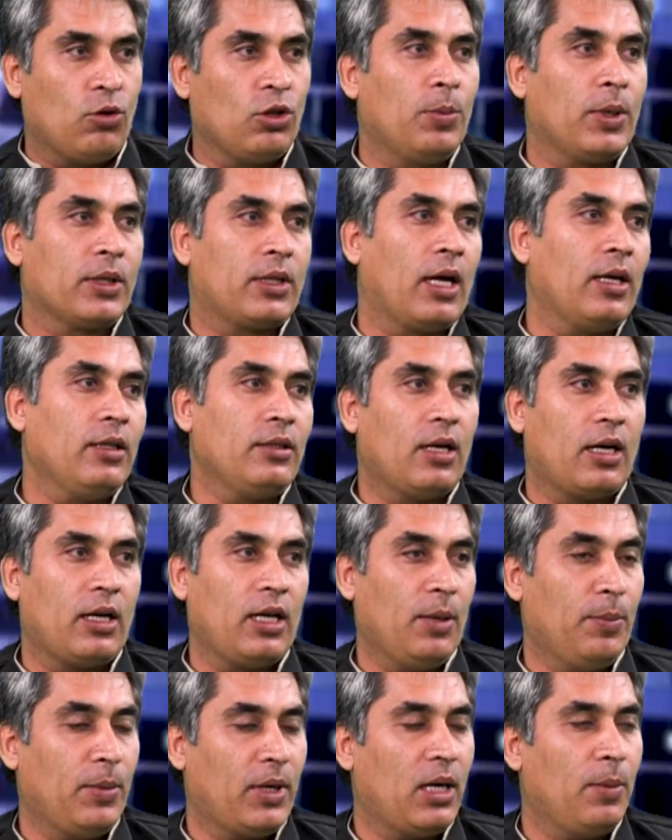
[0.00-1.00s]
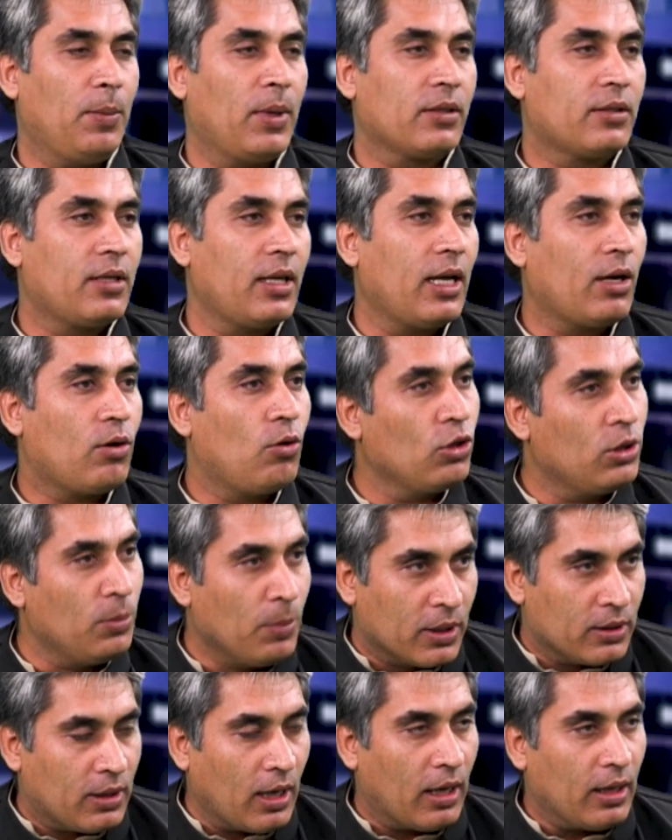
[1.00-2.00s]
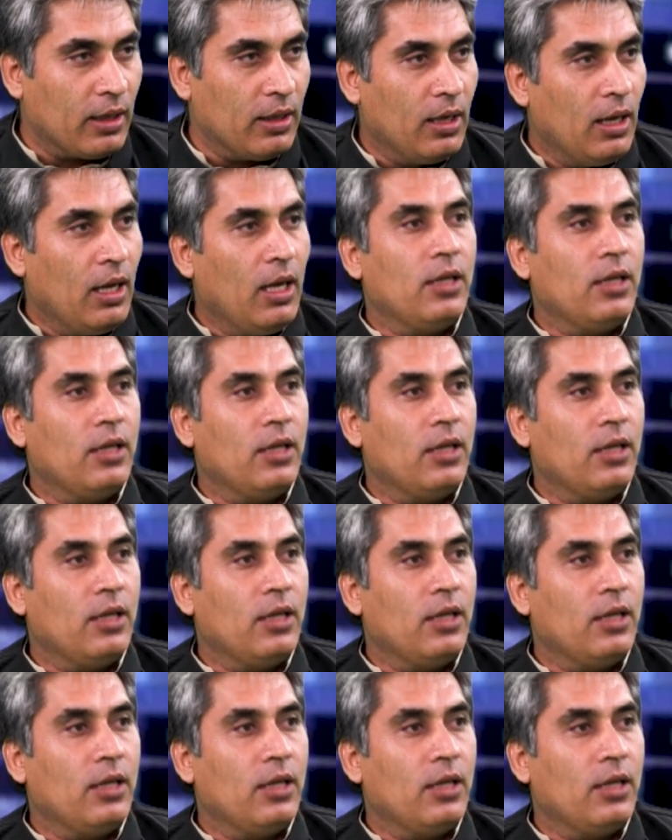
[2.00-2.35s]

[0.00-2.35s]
खुद मुख्तारी जा रहे हैं हमारा मकसद है खुद मुख्तारी